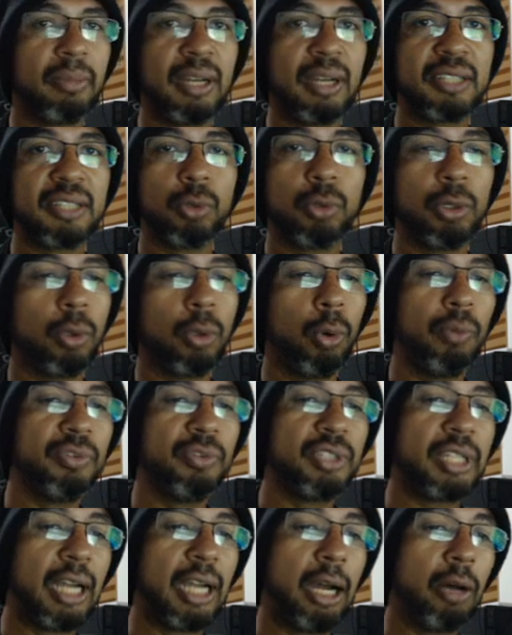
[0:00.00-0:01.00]
mas o
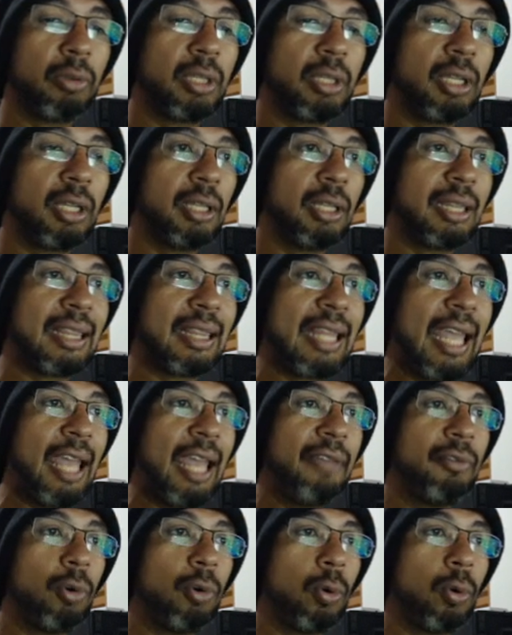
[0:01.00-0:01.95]
engolfo de alta deve